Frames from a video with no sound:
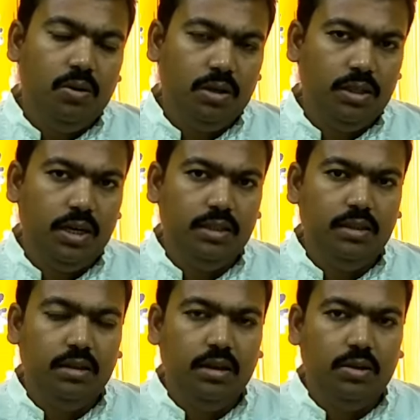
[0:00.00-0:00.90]
অর্থাৎ
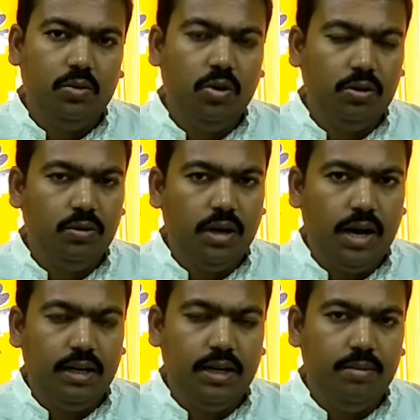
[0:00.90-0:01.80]

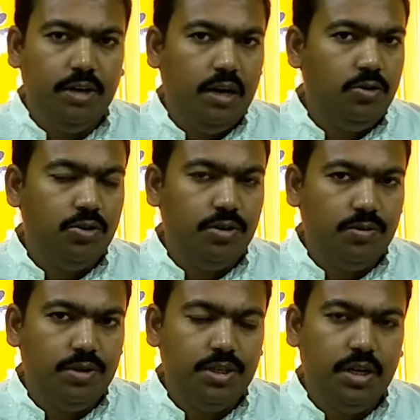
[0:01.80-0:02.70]
গতকালকে আমি আলোচনা
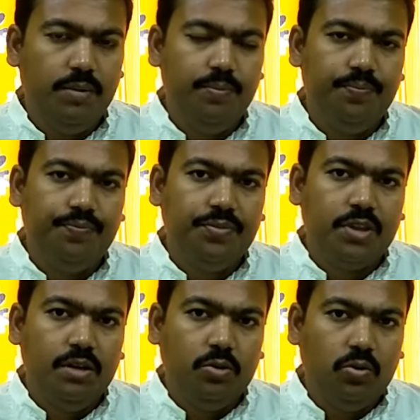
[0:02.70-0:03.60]
করেছিলাম
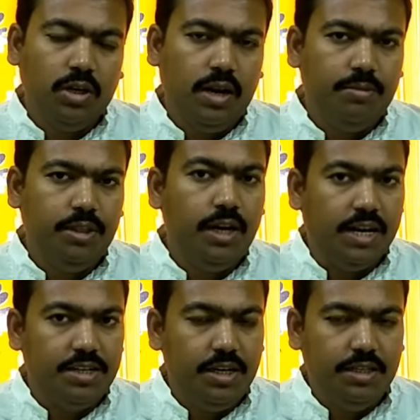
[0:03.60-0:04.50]
টোটাল আমাদের
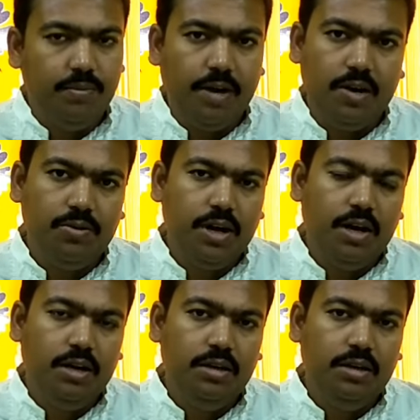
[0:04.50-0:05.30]
রাশি আছে বারোটা